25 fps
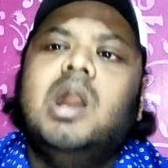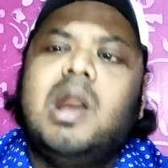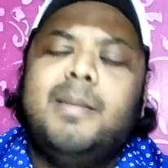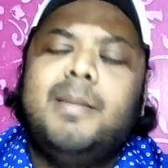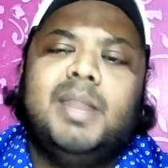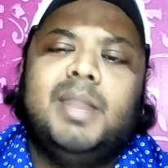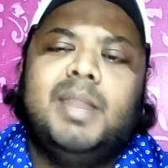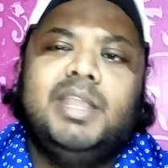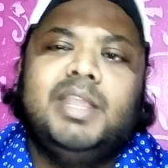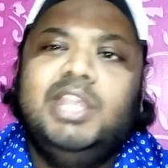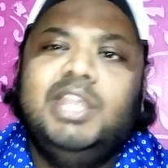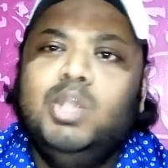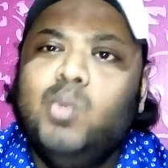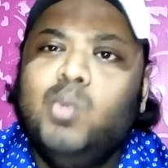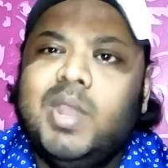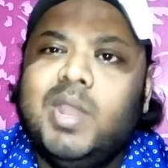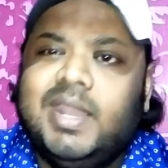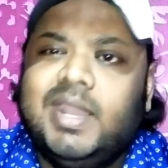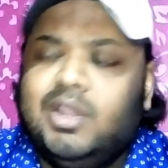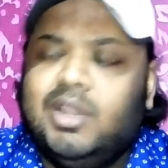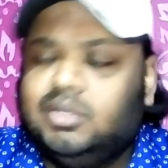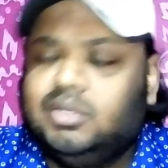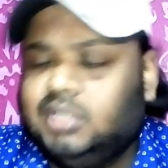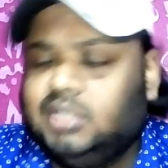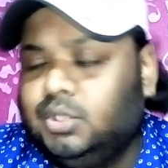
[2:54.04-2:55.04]
আমরা কিউ এন
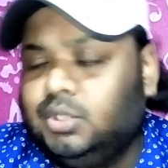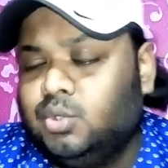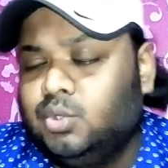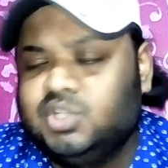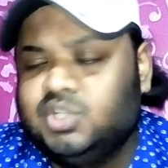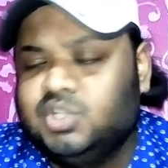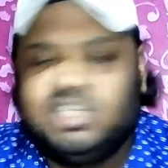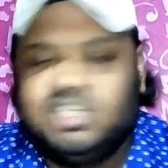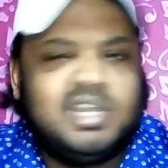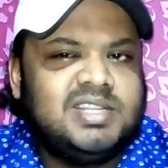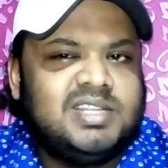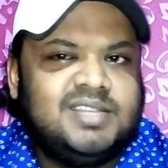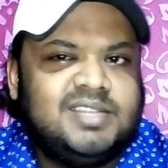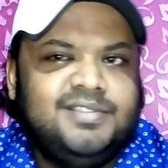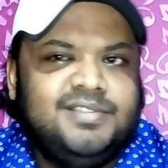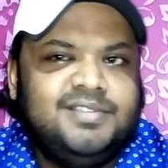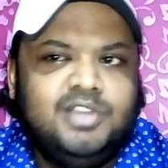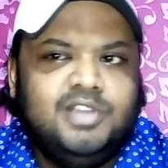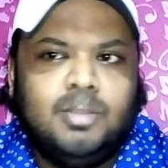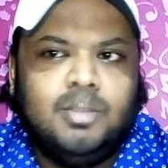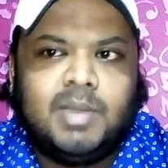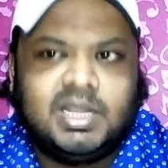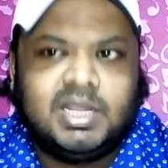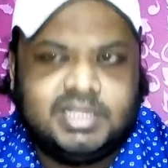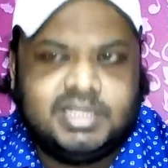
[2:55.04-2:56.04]
এ অর্থাৎ কোয়েশ্চেন অ্যান্সার
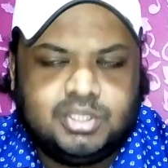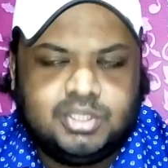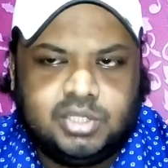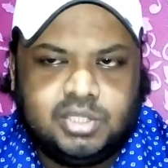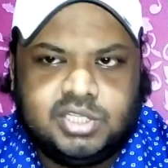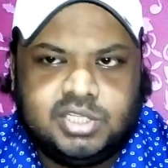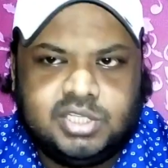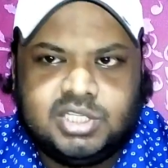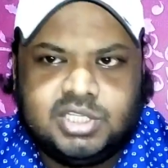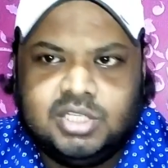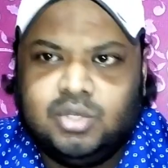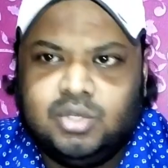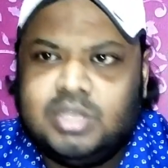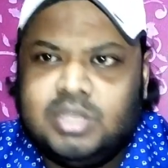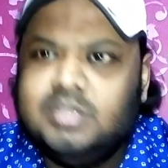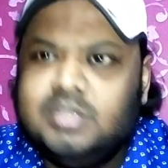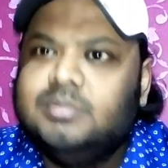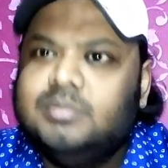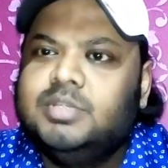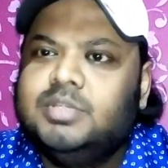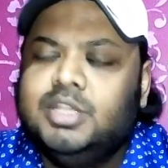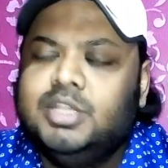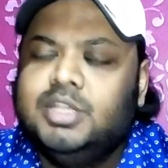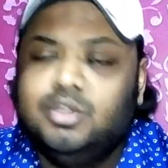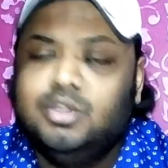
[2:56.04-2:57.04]
ভিডিও বানাতেই চলেছি শীঘ্রই
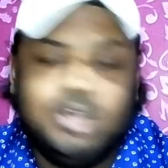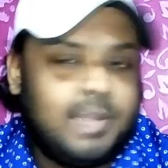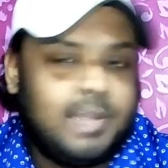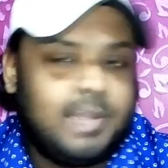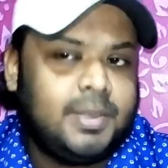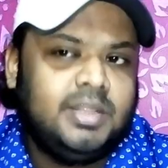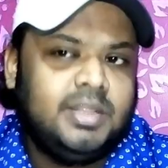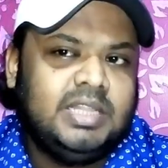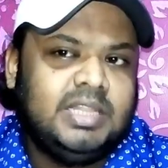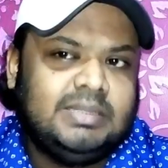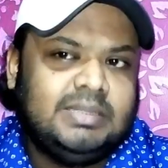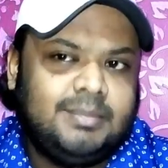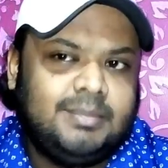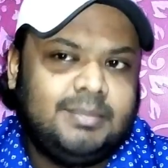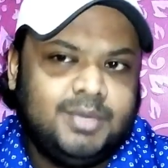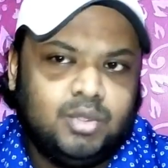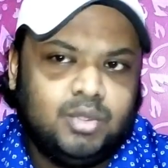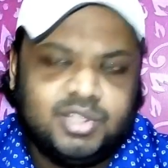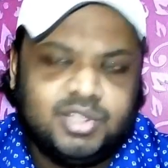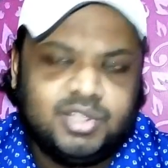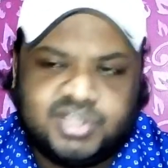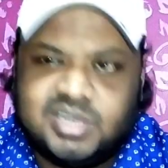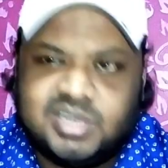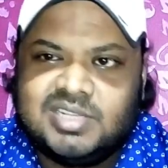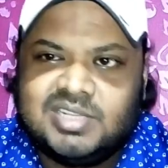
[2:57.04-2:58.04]
শীঘ্রই আপনারা দেখতে পাবেন
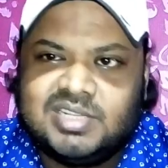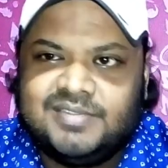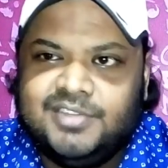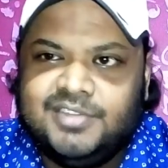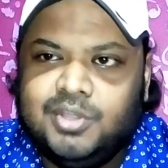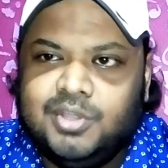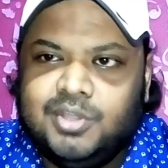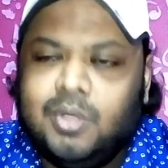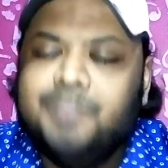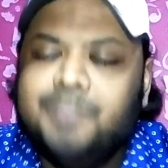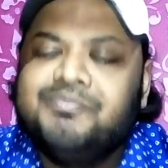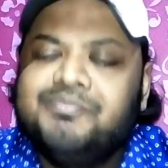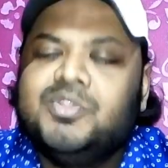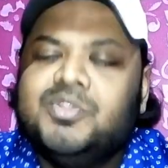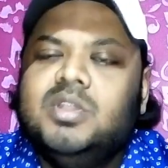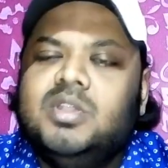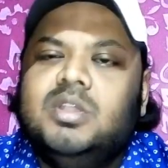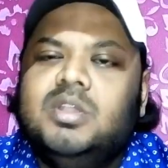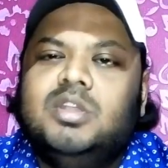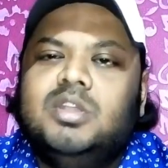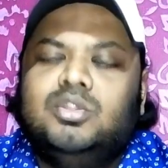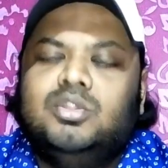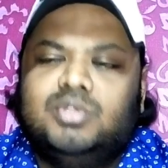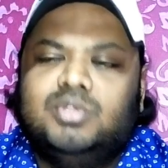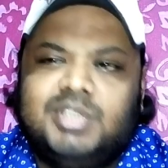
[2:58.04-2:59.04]
কোয়েশ্চেন অ্যান্সার ভিডিও
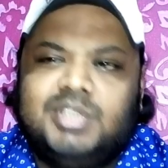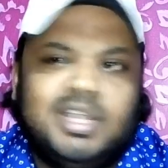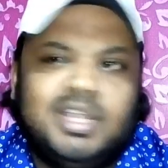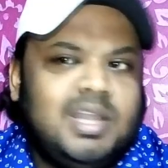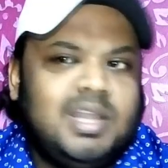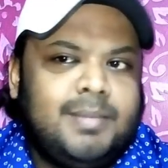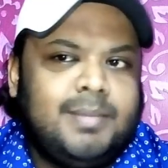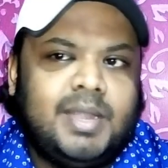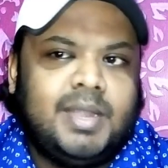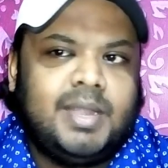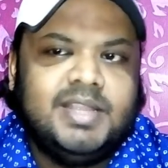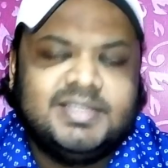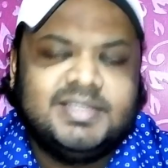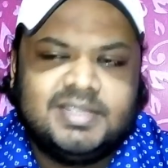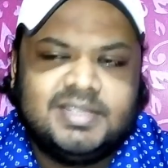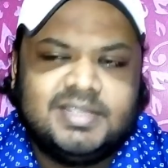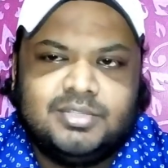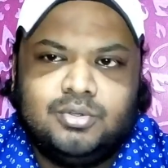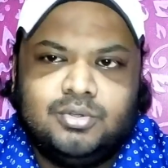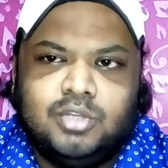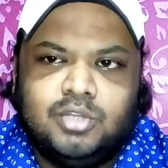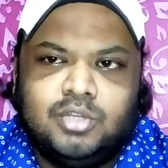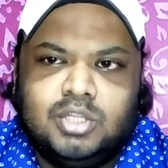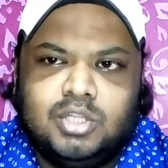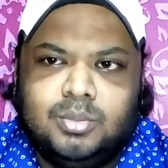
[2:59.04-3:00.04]
তো সেখানে আমরা ডিসকাস
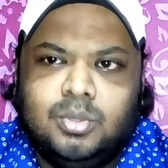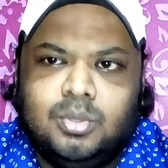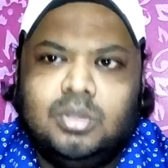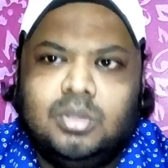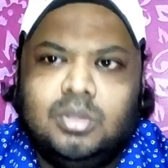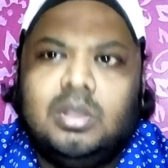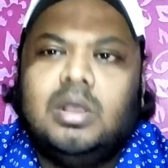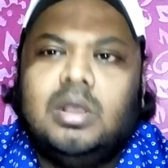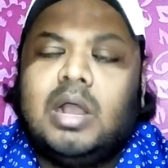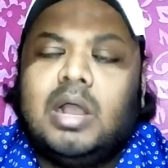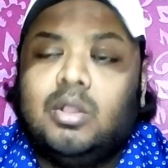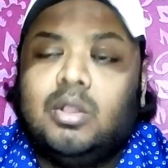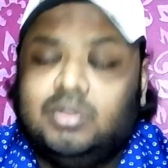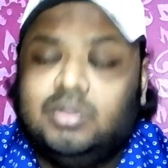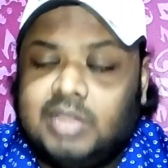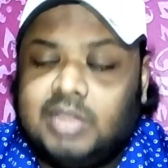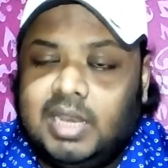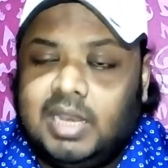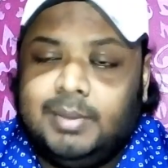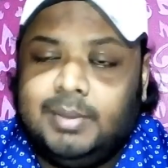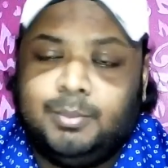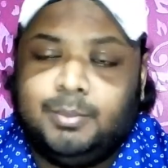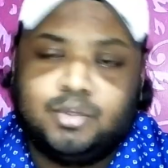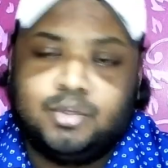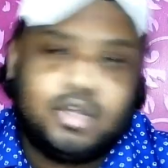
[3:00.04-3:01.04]
করে দেবো
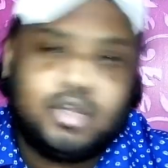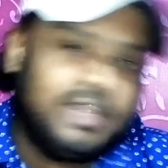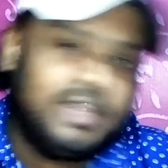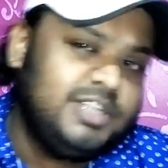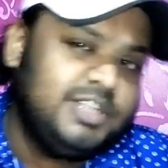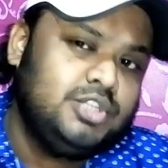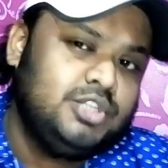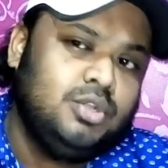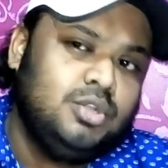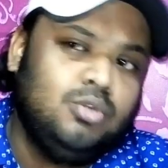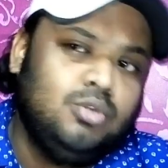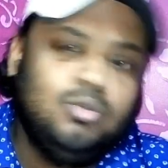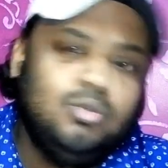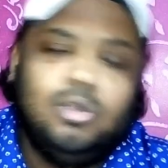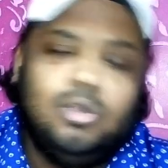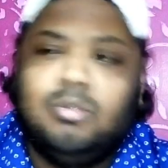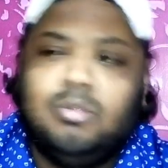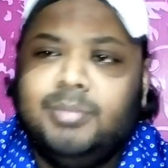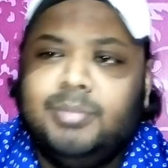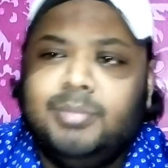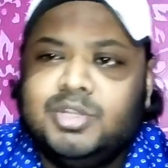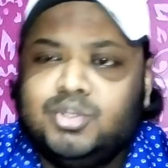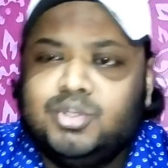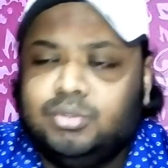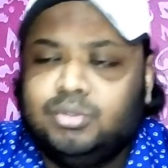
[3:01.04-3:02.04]
তাহলে প্রশ্নটা কী ছিল
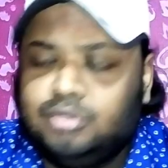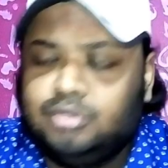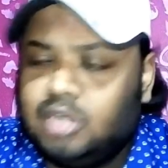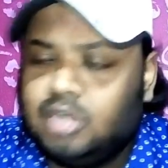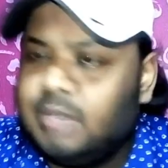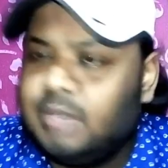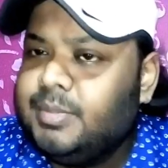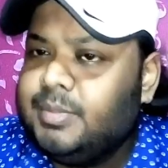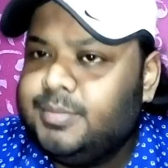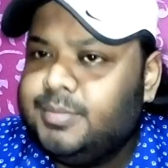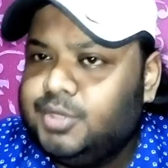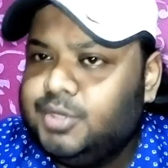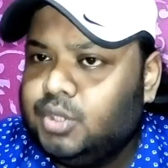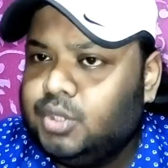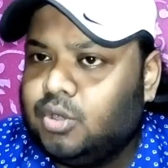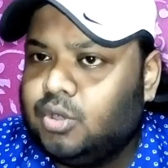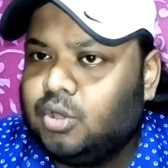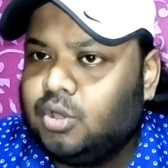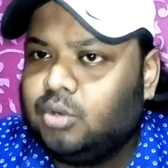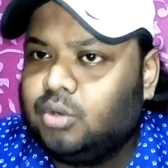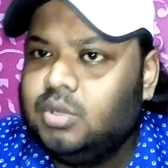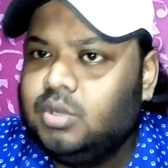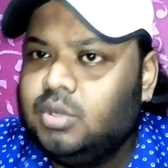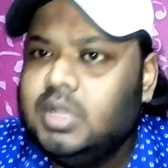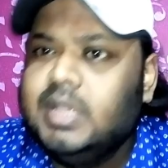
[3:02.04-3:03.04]
কুলম্বের সূত্রটা বিবৃত
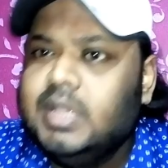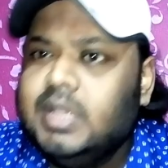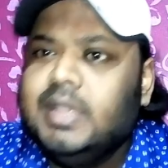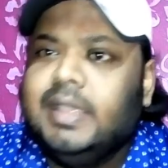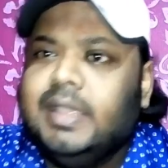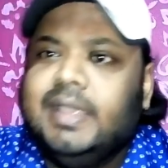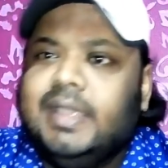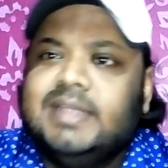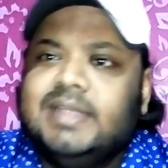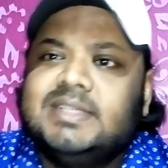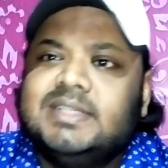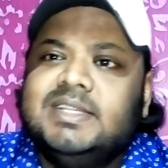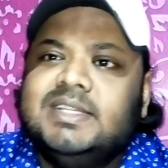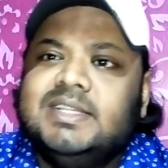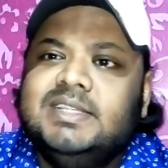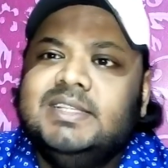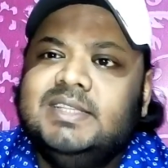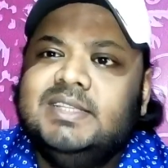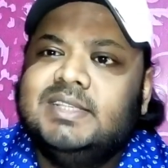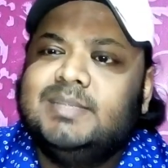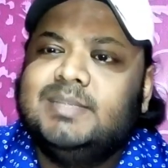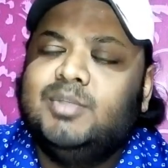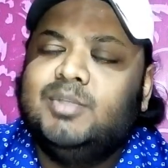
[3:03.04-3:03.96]
করো এর সিজিএস